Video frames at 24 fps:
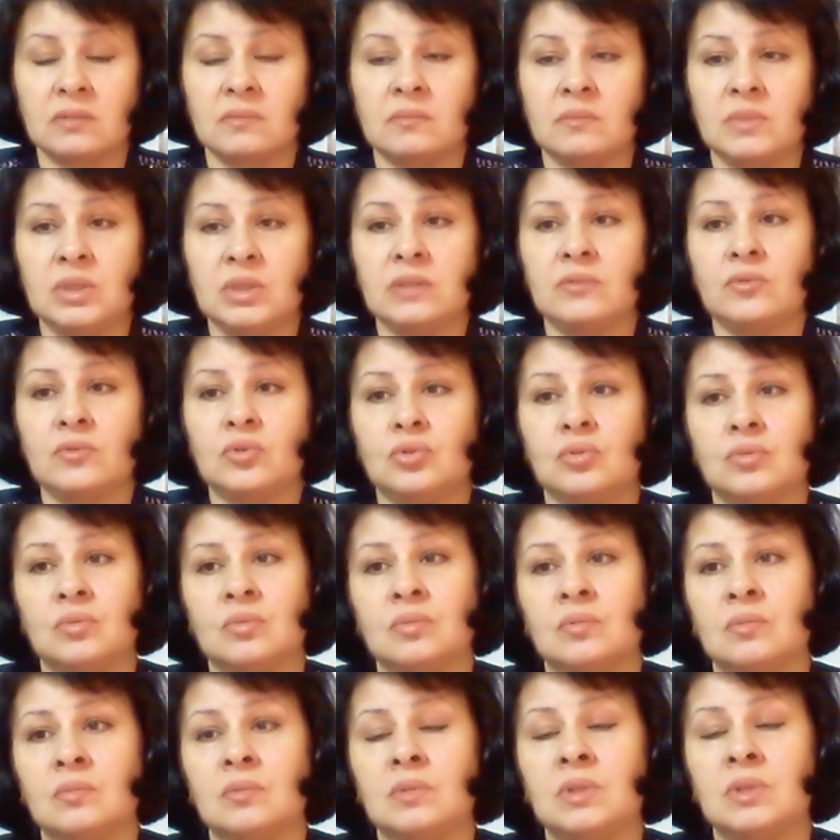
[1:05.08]
Мы вот,
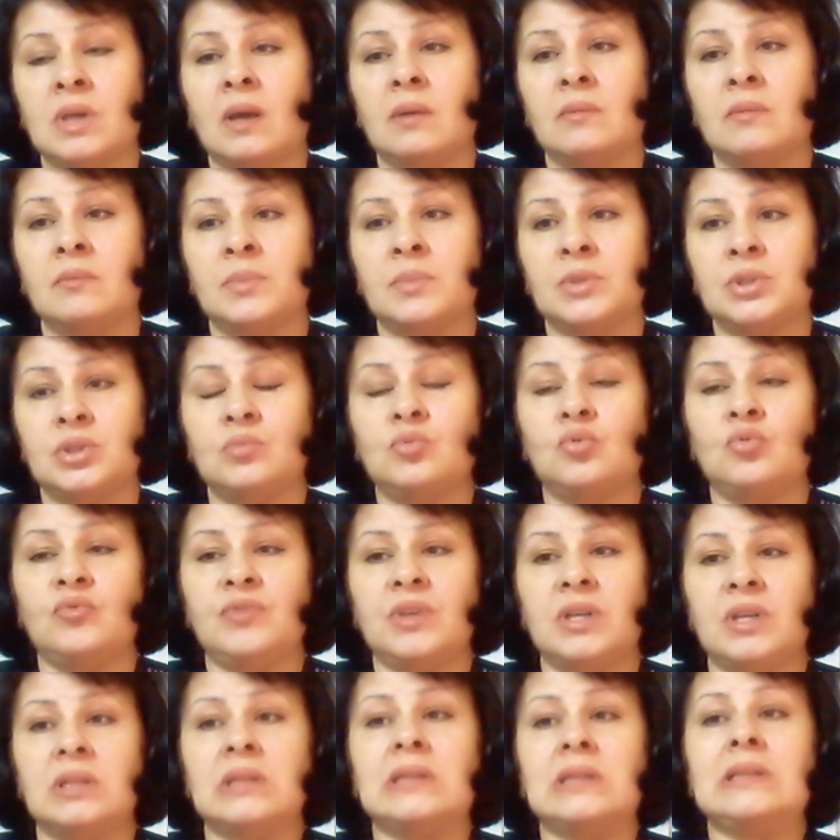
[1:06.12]
э, я почему
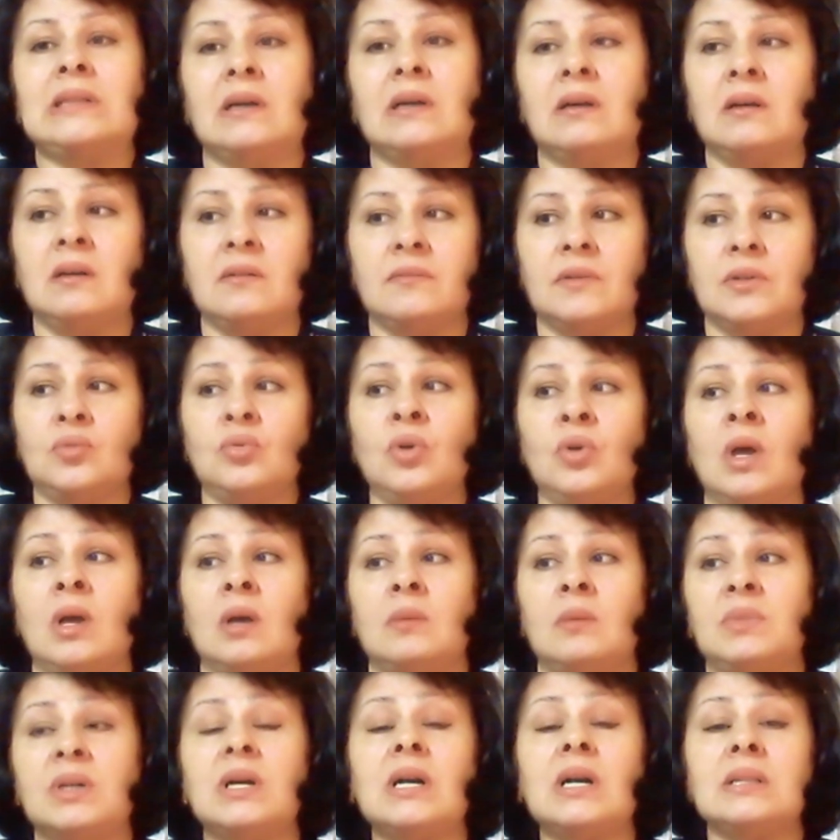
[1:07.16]
уверенно так говорю,
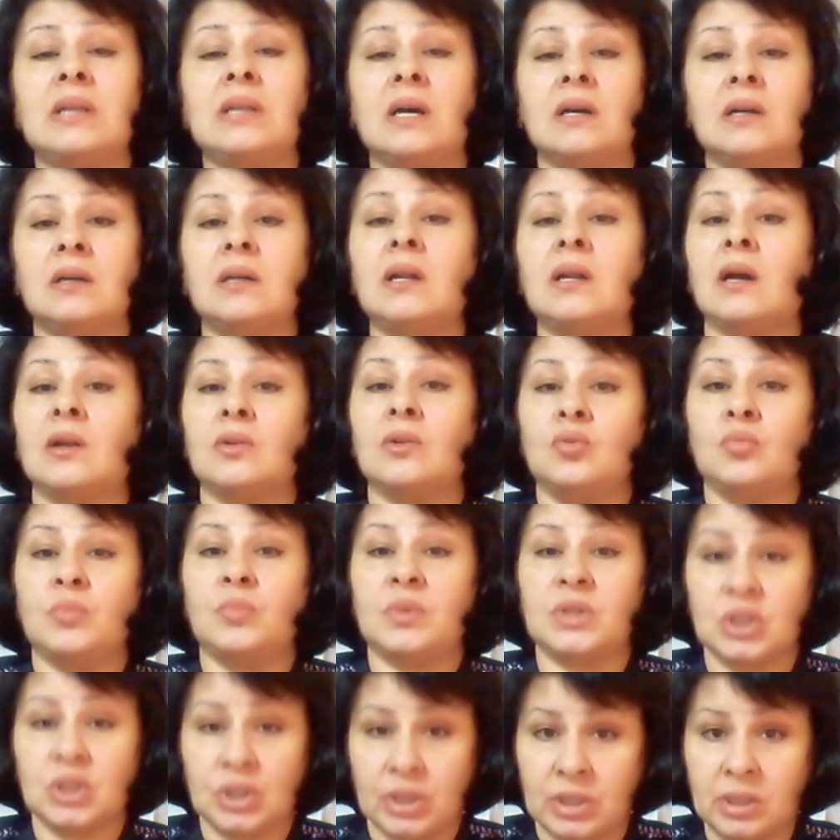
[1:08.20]
мы когда к Ираклию
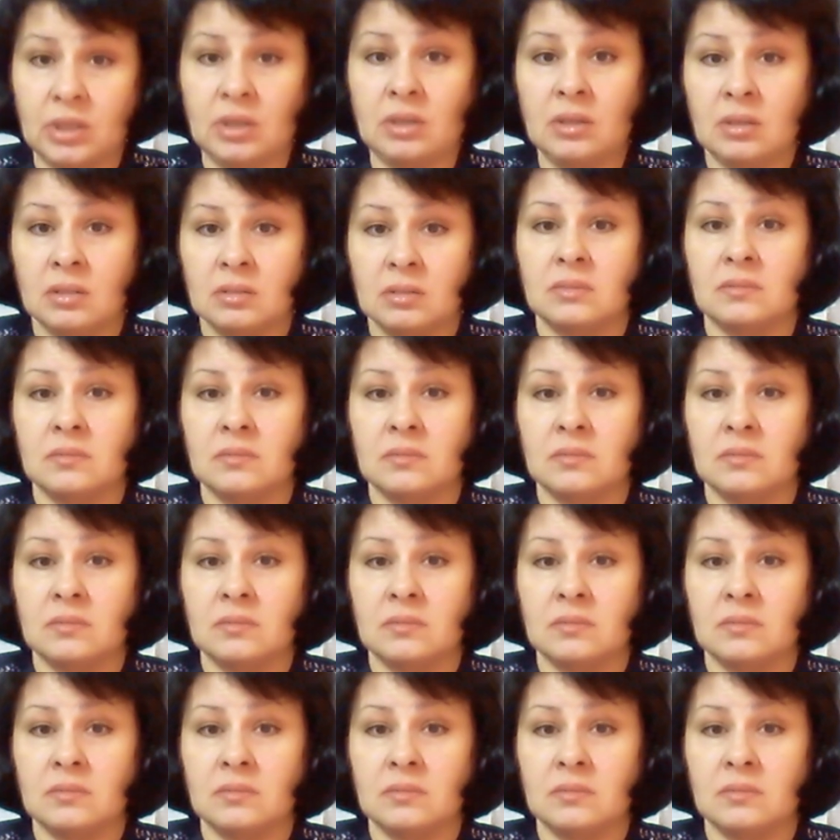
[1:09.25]
пошли,